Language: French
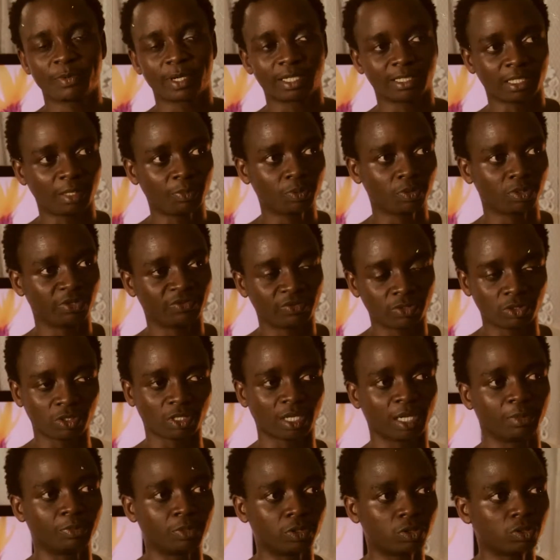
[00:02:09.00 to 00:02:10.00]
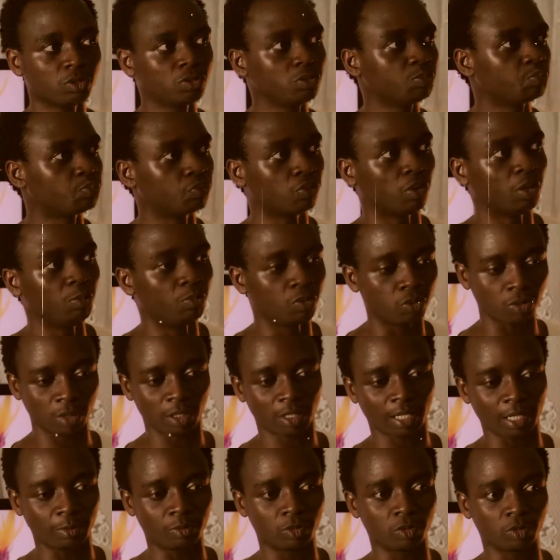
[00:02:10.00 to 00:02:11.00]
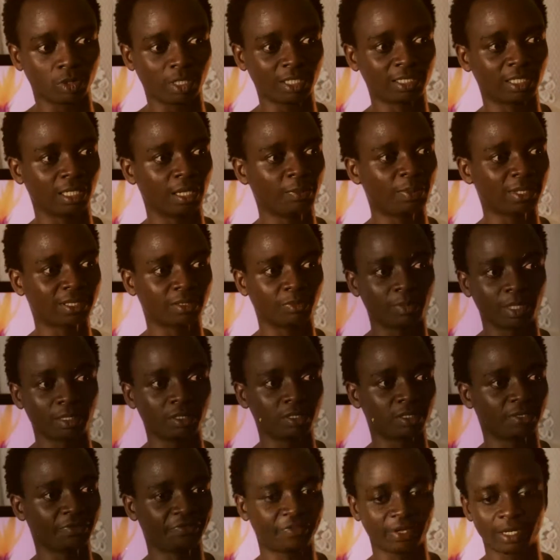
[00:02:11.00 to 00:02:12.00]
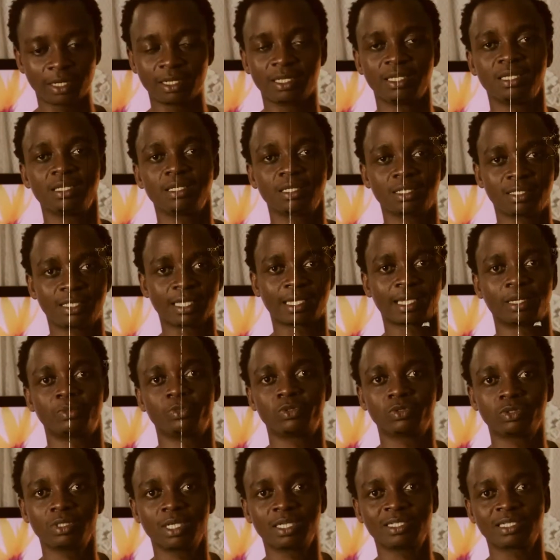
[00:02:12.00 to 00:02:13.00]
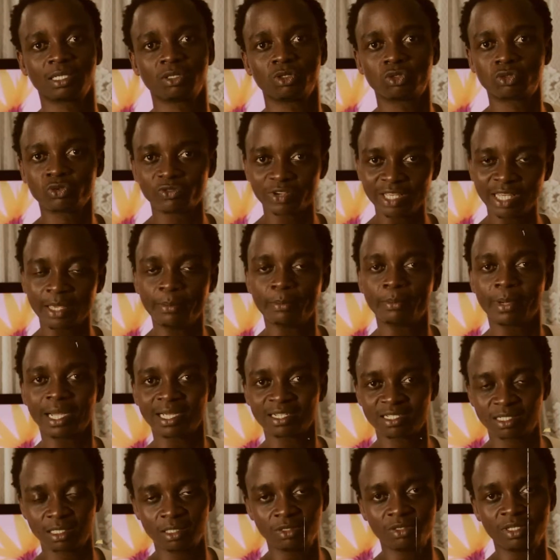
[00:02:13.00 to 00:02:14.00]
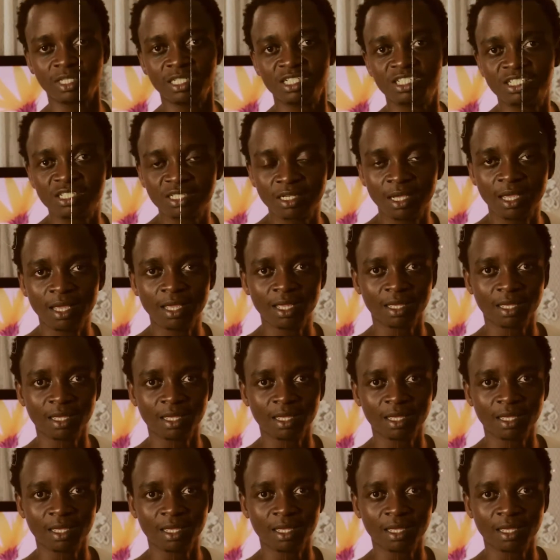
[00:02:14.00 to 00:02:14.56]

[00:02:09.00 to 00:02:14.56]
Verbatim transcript: par exemple, au niveau du Cameroun, pour un blogueur camerounais, ce n'est pas seulement de se faire lire des Camerounais, c'est de trouver des marchés de niche,